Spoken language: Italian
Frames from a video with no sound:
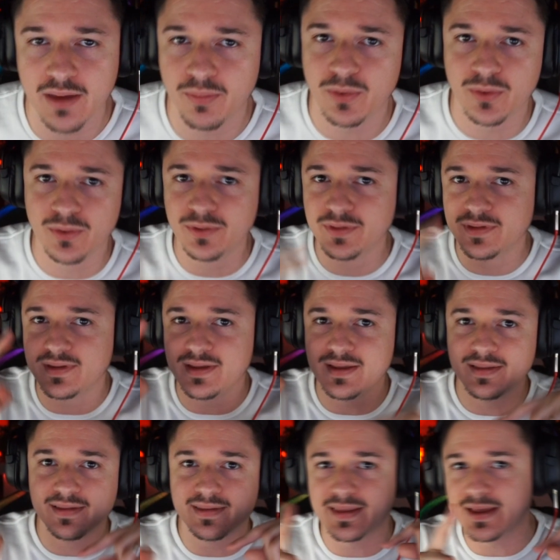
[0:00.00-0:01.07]
Dei punti
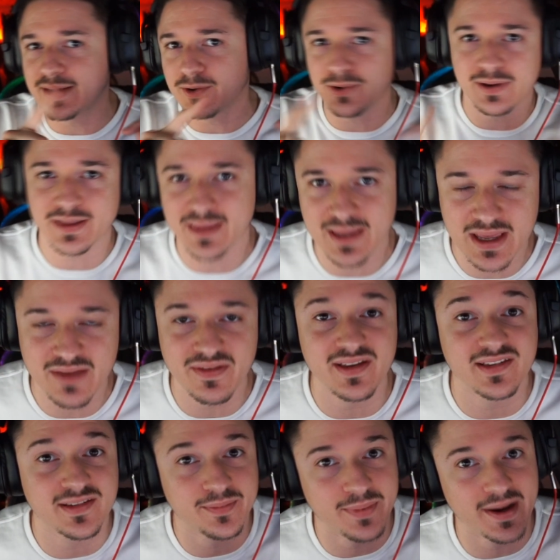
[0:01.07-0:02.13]

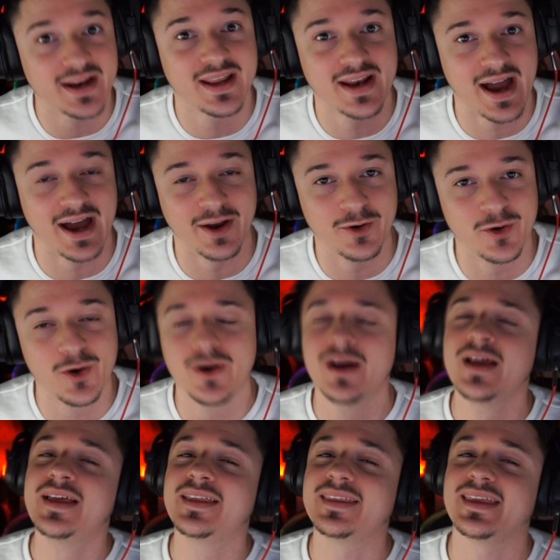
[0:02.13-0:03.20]
interrogativi spariranno
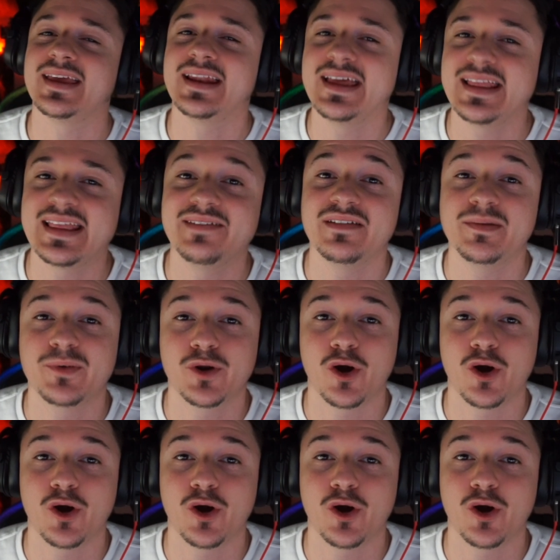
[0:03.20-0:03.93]
tenetevi